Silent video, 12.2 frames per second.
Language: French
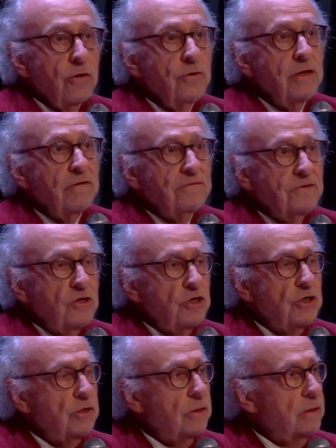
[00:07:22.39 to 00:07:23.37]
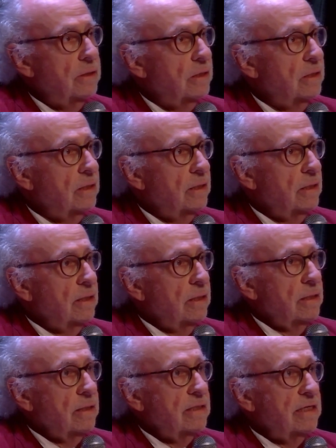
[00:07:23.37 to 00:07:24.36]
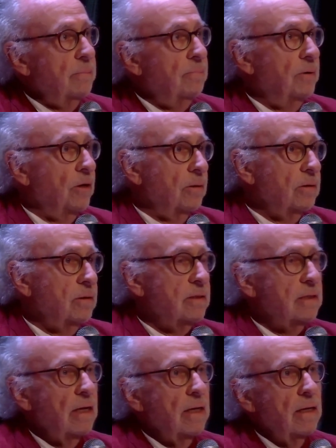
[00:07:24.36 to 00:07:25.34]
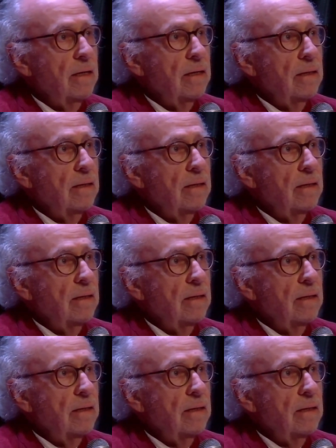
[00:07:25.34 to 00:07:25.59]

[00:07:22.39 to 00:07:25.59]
Une affiche, ses plans, ça,